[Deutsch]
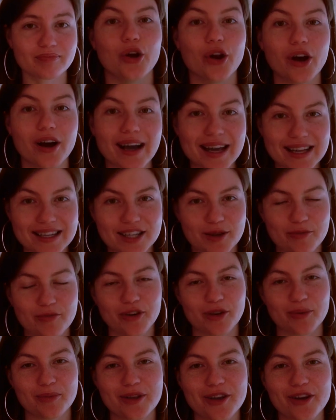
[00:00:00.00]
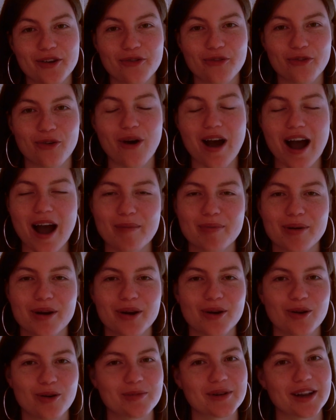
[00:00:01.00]
Noch ein Tipp von mir
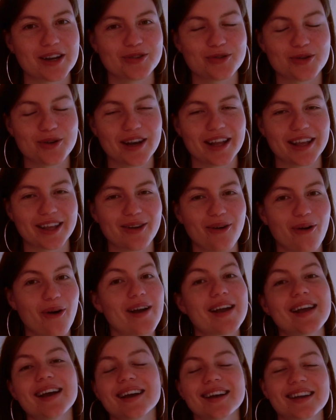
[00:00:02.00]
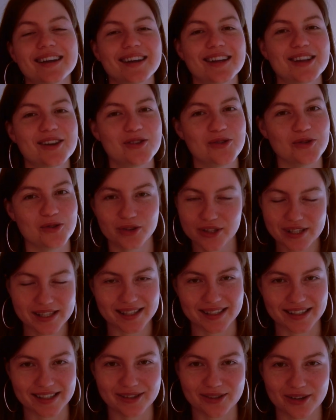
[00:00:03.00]
vorab, um natürlich eure
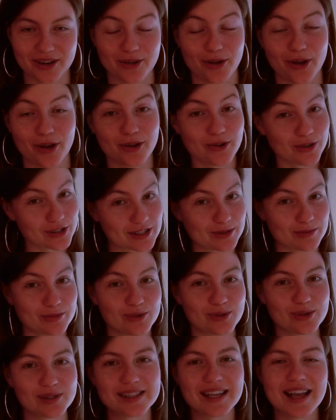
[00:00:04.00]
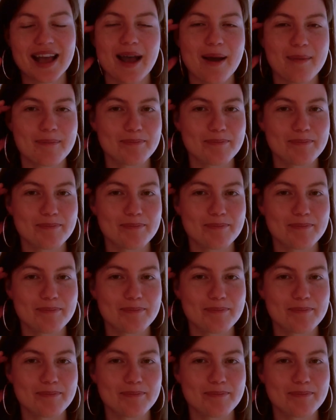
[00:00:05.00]
Nüsse oder euer Nussmus